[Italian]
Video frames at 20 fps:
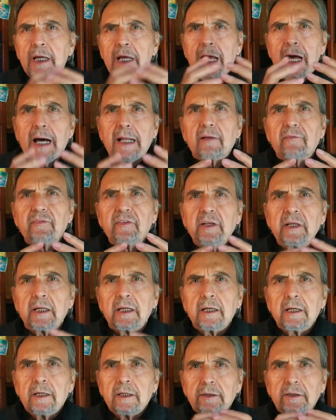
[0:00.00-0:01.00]
alla
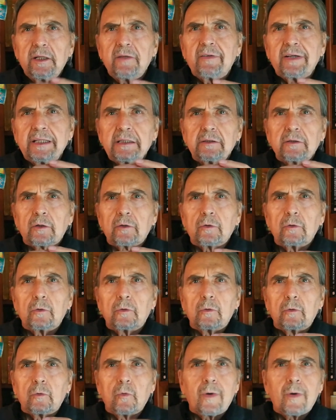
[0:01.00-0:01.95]
fine diventano